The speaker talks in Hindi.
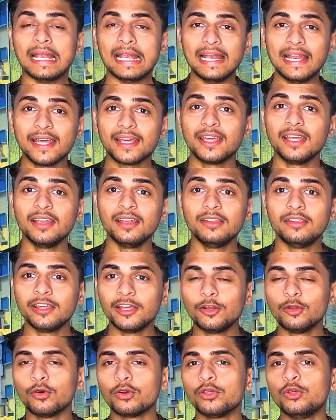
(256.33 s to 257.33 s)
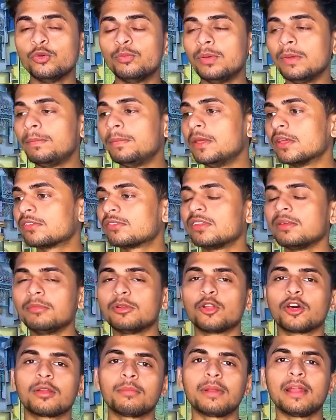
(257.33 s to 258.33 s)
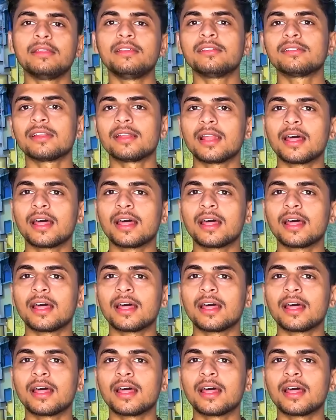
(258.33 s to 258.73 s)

लेकिन ये लोग यूपीपीएससी में नॉर्मलाइजेशन